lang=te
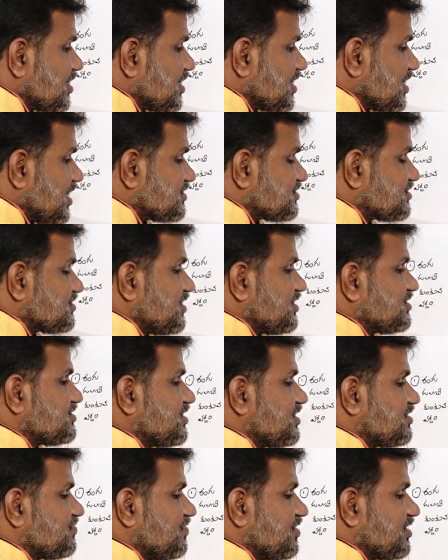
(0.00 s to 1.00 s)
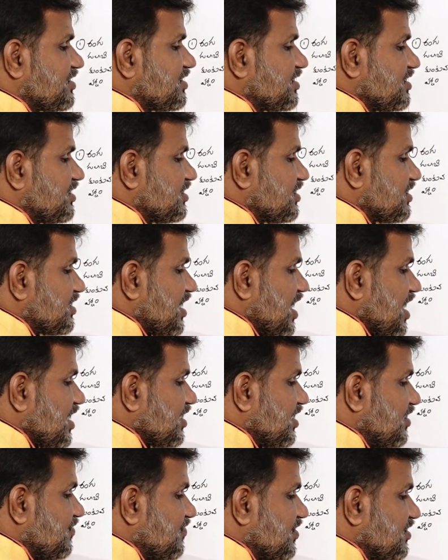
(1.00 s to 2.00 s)
కట్ చేసేటువంటి
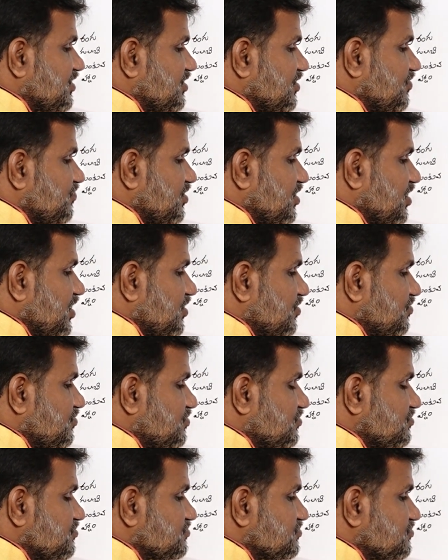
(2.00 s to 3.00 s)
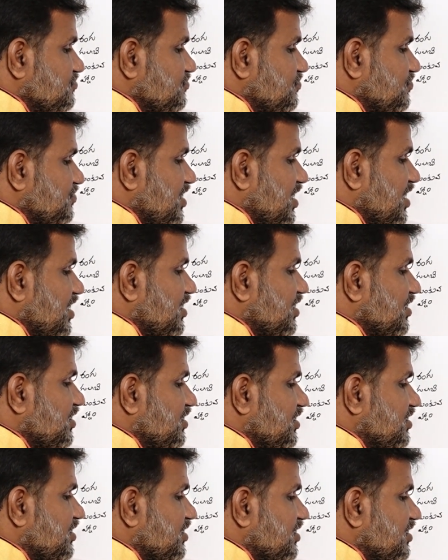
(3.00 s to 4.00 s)
రేఖలు ఏవైతే ఉన్నాయో
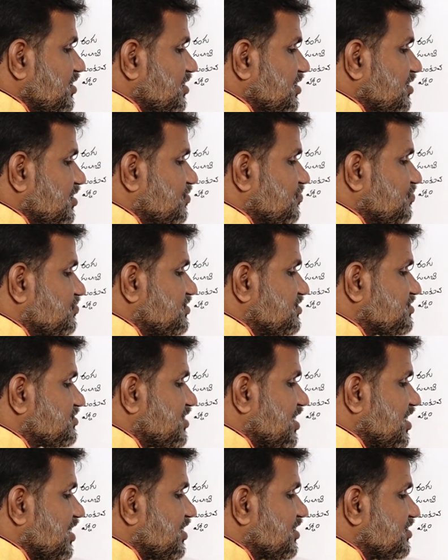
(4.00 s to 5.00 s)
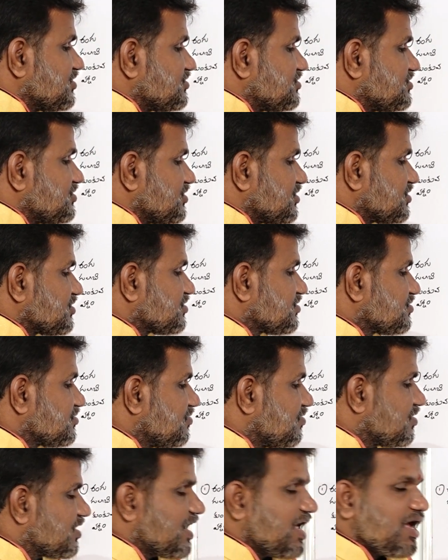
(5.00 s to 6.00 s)
ఉదాహరణకి ఈ కుజస్థానం నుంచి
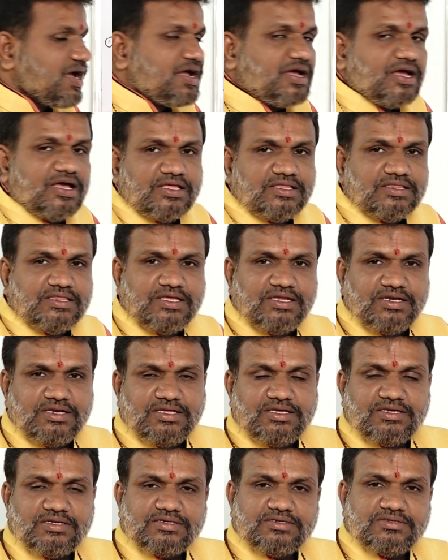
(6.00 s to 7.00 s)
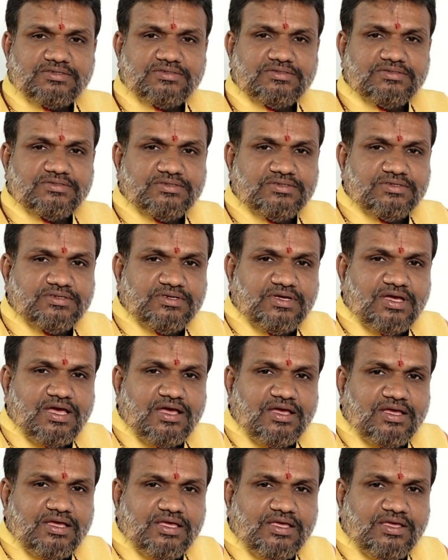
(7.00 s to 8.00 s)
ఒక రేఖ దీన్ని
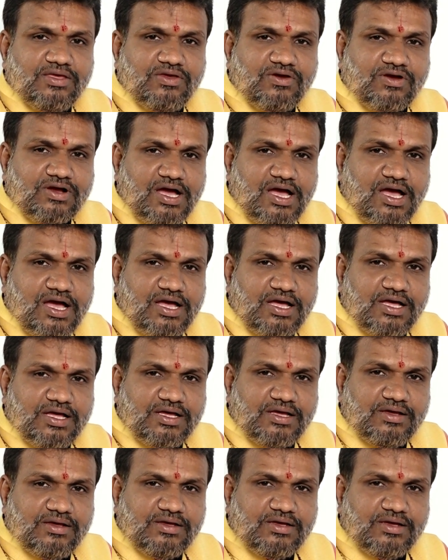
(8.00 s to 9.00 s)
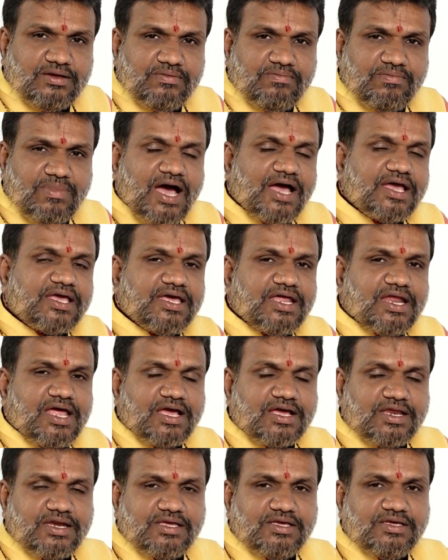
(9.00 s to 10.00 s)
ఈ యొక్క
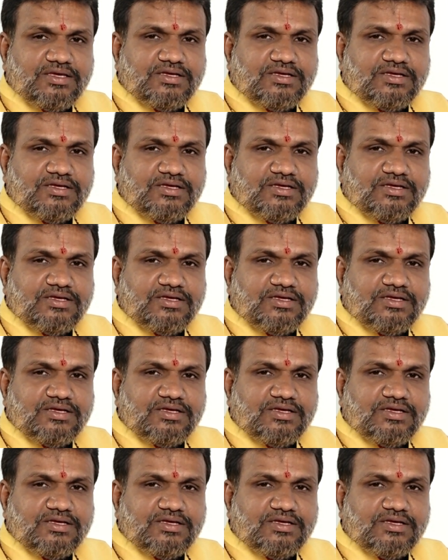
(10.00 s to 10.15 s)
భాగ్యరేఖని